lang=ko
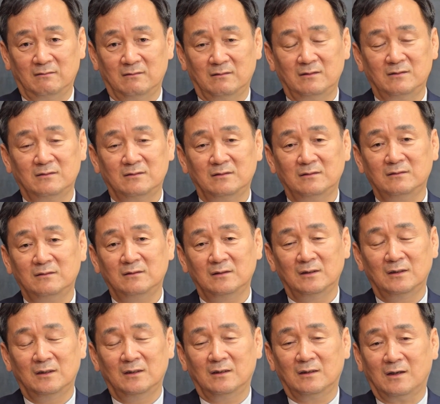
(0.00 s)
그래서 그
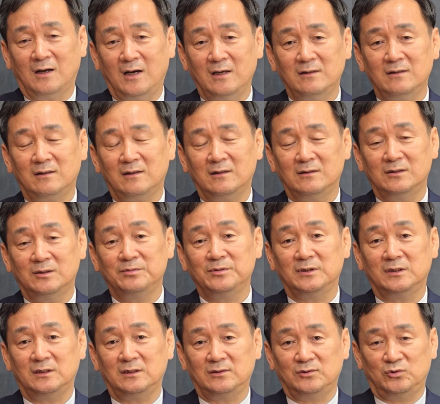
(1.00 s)
가이드라인
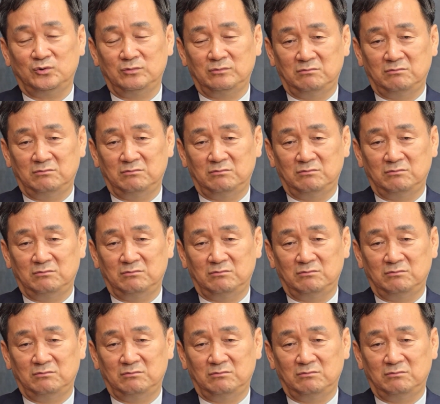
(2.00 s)
없이